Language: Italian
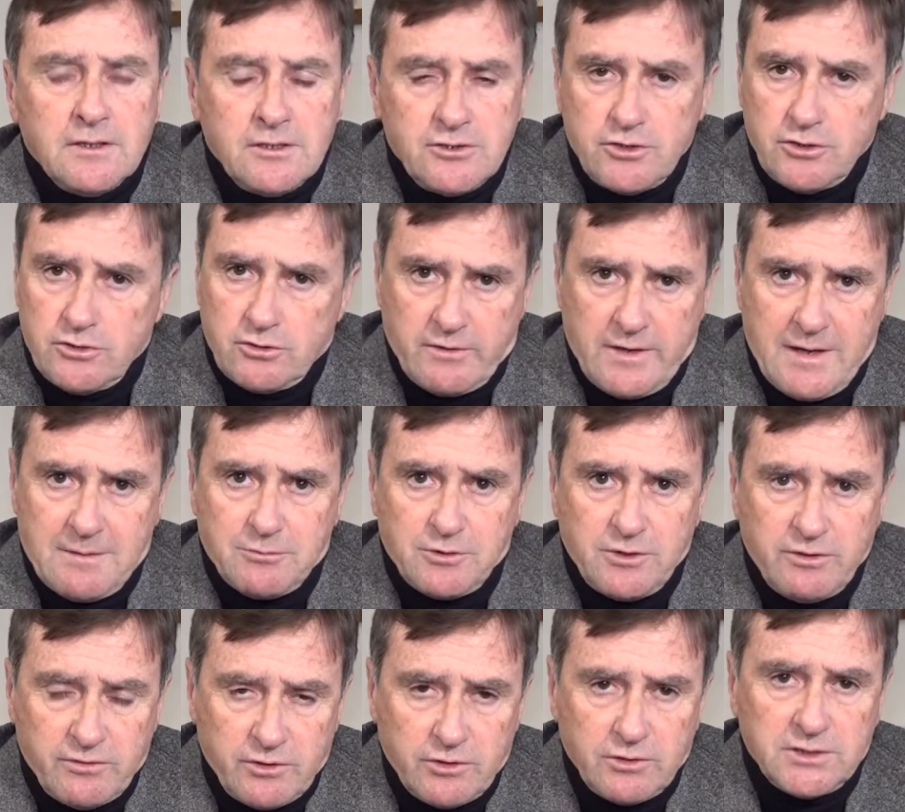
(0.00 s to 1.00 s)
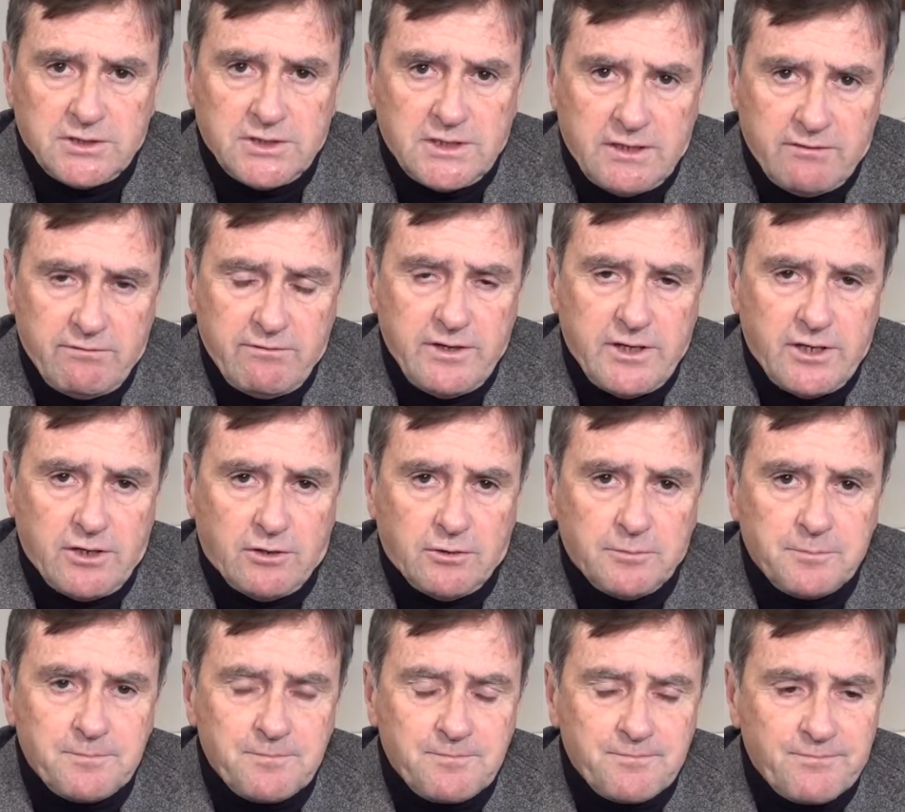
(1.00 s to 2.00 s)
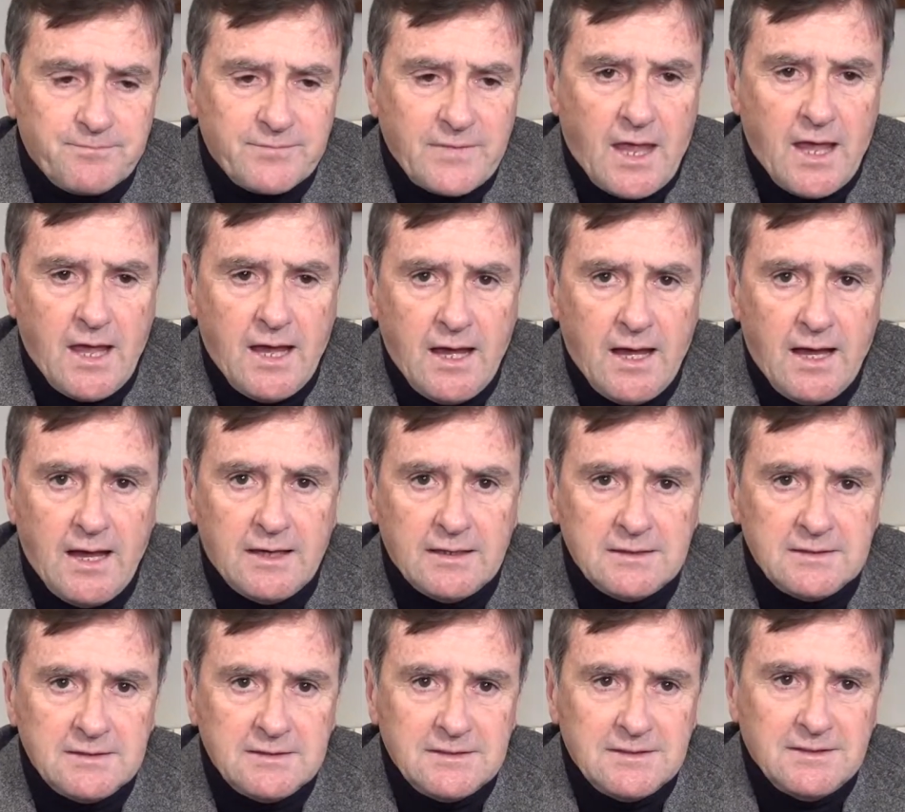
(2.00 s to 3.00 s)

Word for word: ci troviamo di fronte davvero a